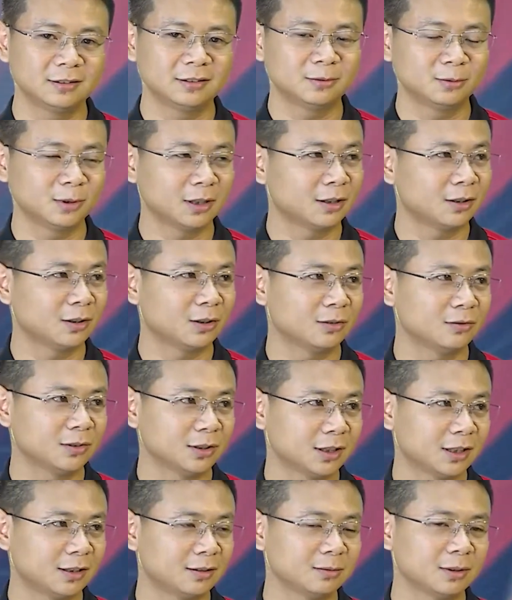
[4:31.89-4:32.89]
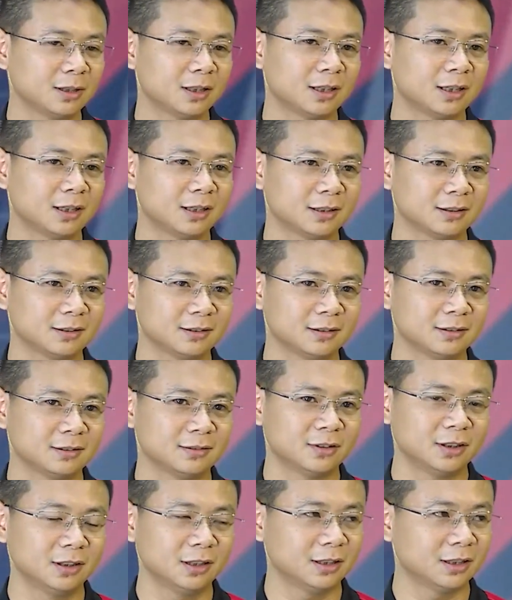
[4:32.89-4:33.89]
chúng ta nói vừa xong là
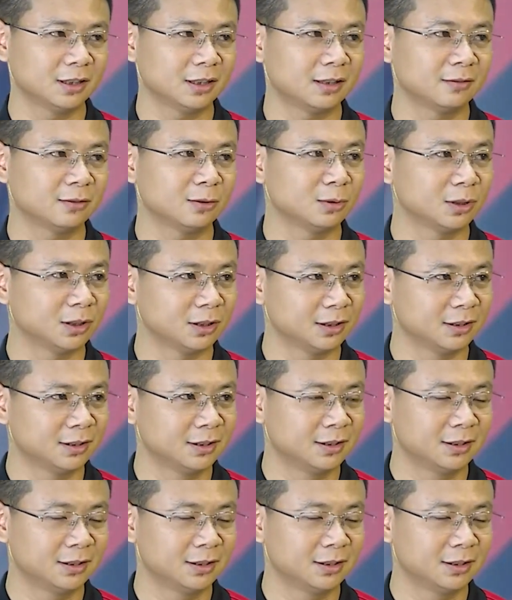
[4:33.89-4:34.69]
vấn đề ở hàng phòng ngự